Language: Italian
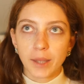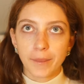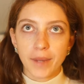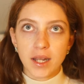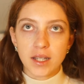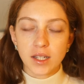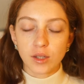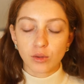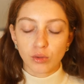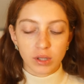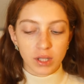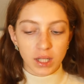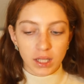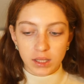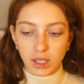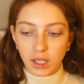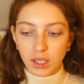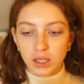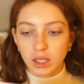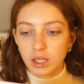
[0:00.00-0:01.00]
le sento
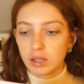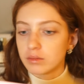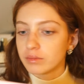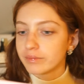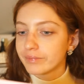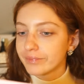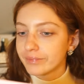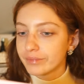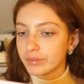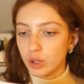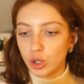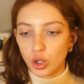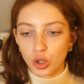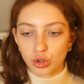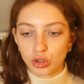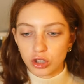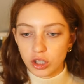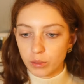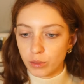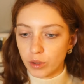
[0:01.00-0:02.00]
idratate
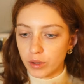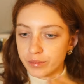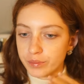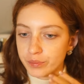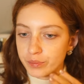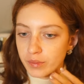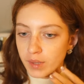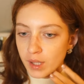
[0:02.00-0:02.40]
ottimo